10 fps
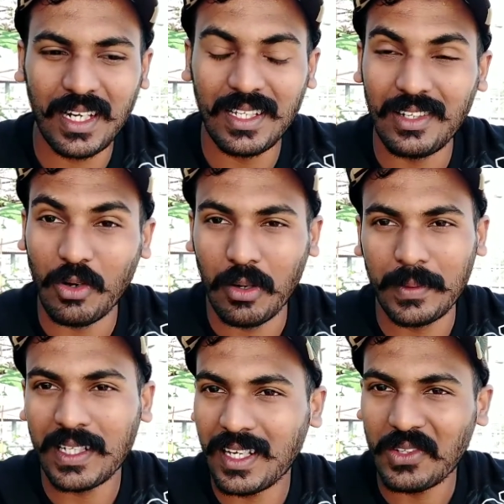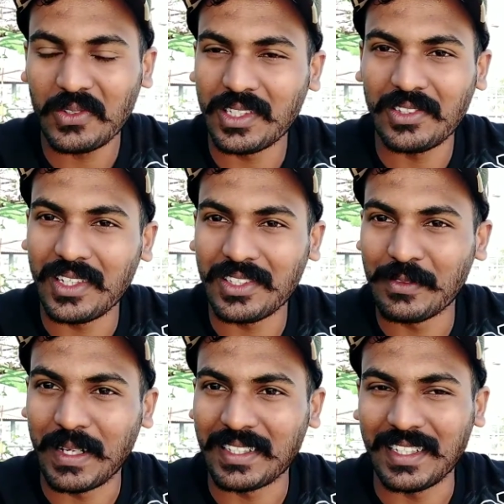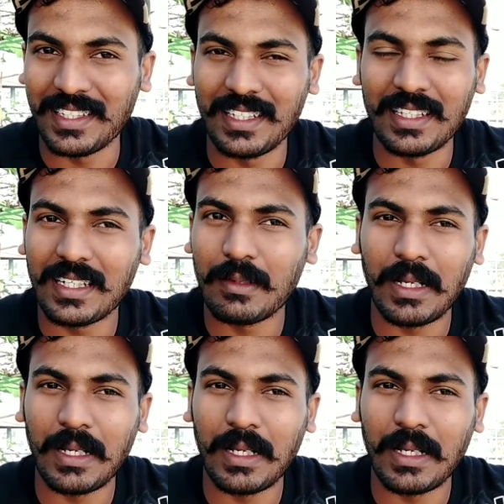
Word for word: అంటే లోపలికి ఎలా ఉంటుందో లేదో మనకు తెలియదు ఎందుకంటే